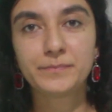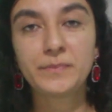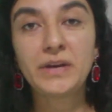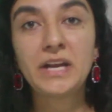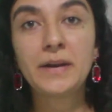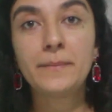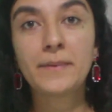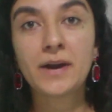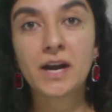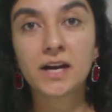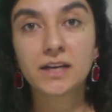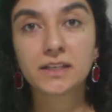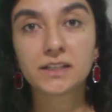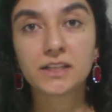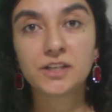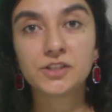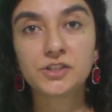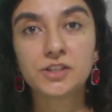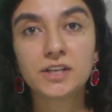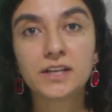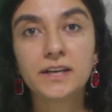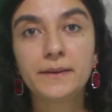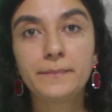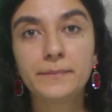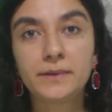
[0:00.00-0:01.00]
Merhaba
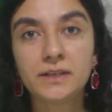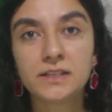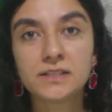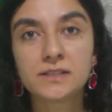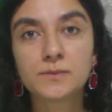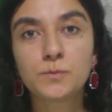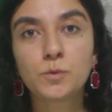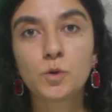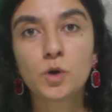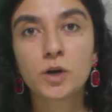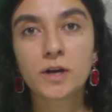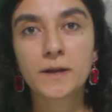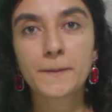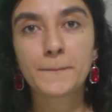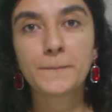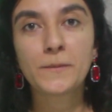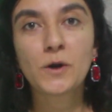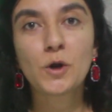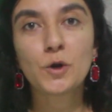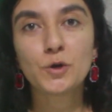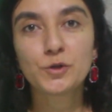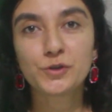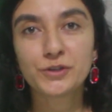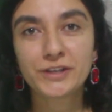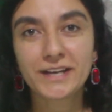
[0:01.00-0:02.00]
arkadaşlar, hepiniz
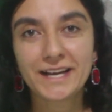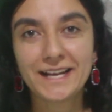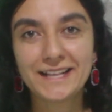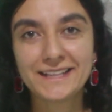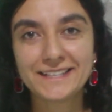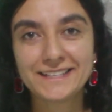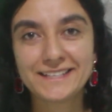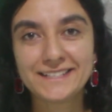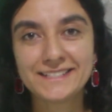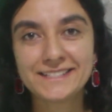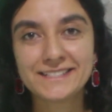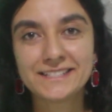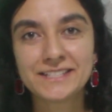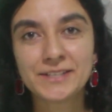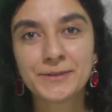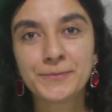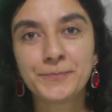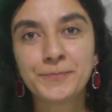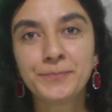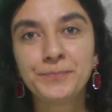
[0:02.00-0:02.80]
programıma hoş geldiniz.